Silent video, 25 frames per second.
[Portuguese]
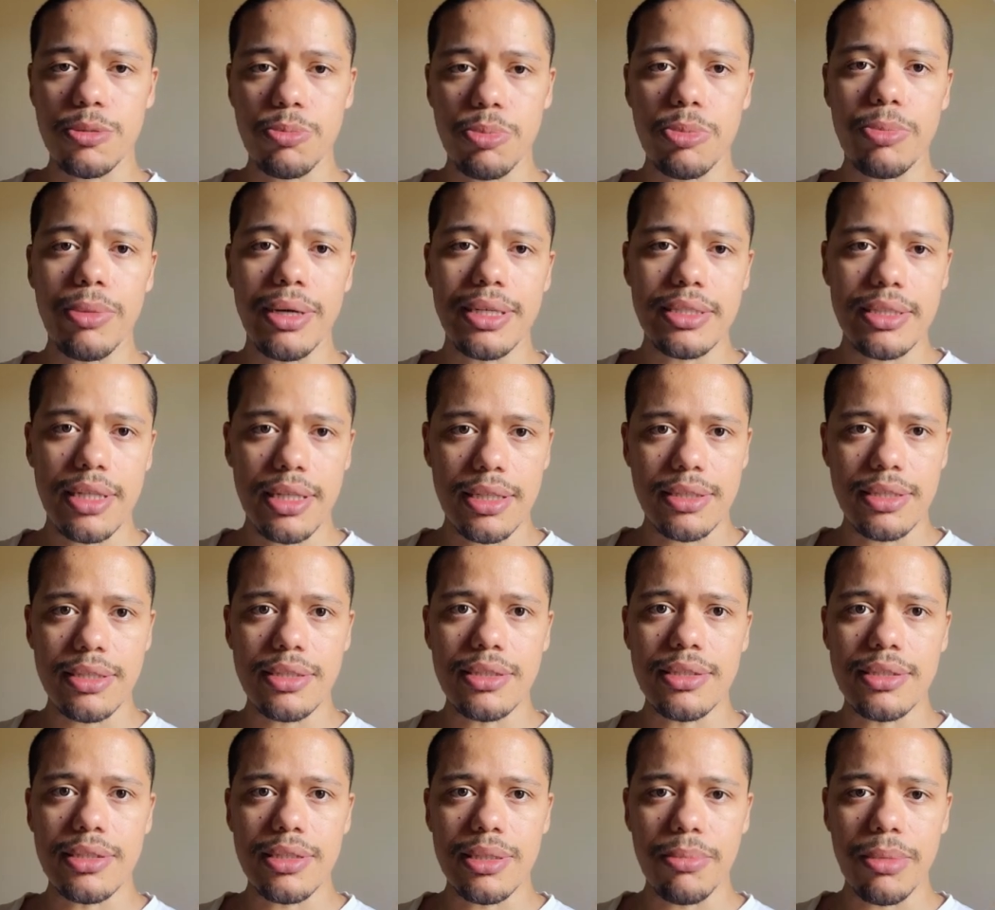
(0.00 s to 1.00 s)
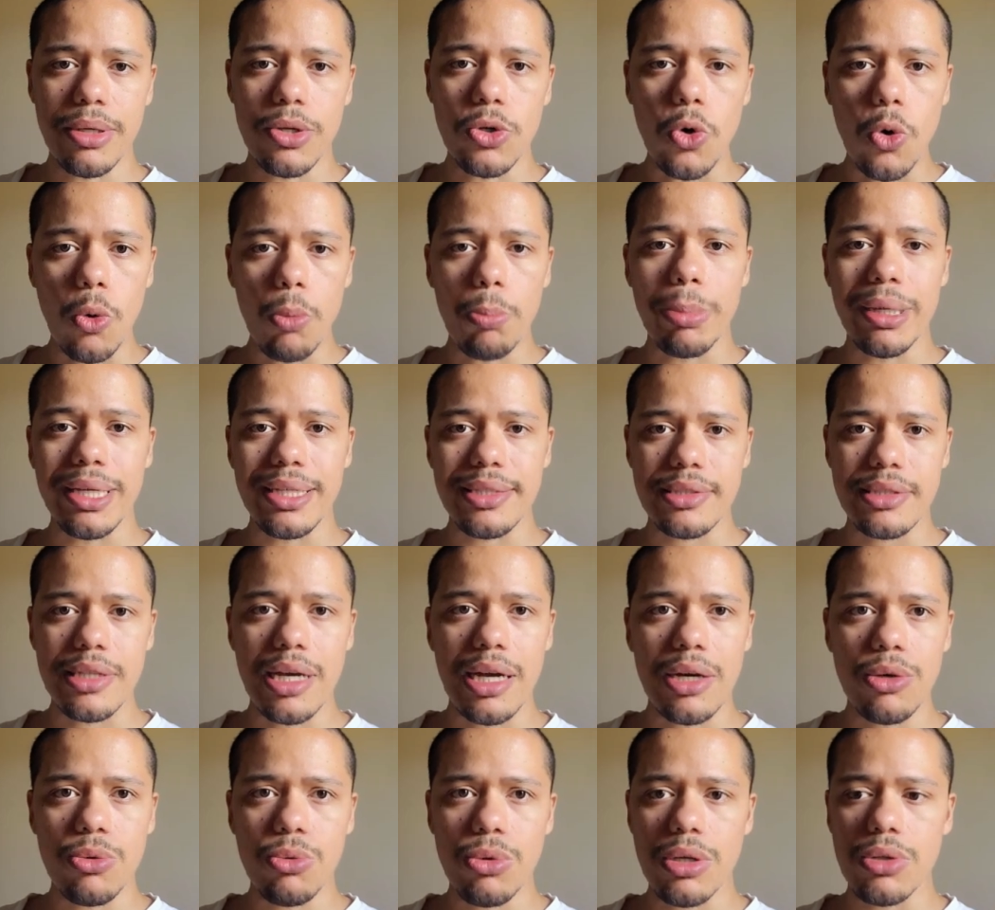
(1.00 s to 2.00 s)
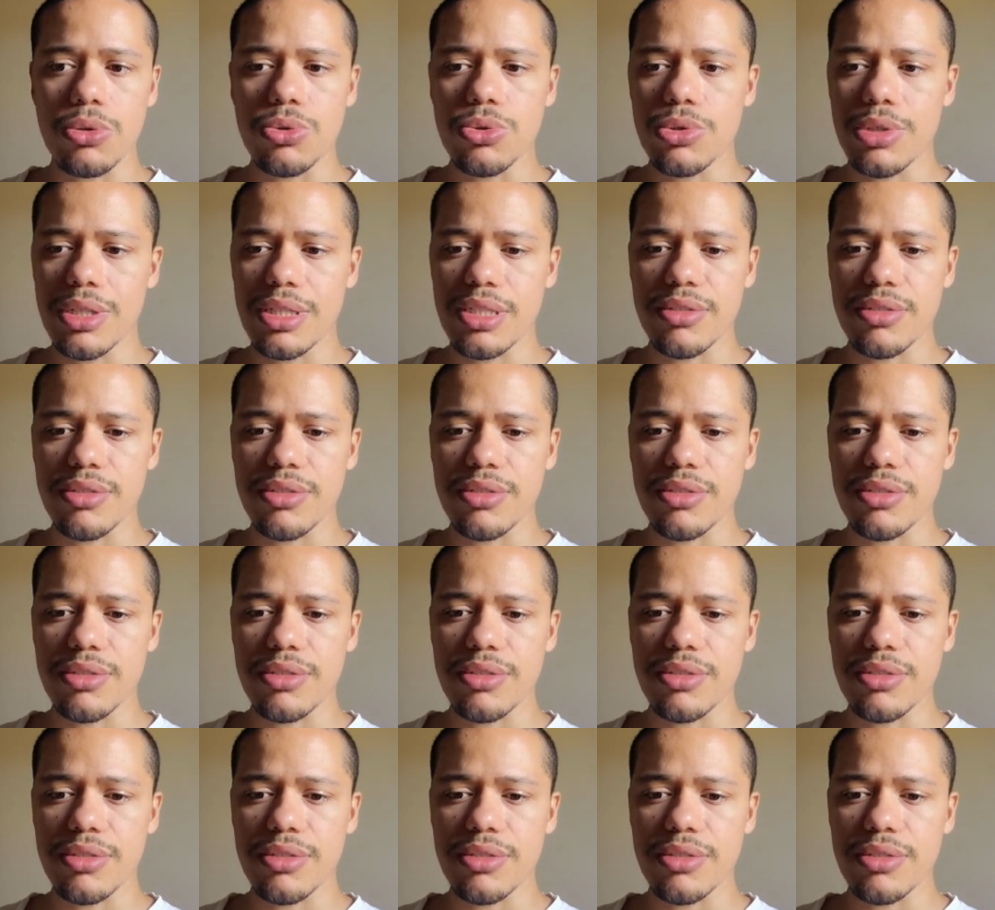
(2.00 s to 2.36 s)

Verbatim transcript: por mais que ela tenta também compensar o aluno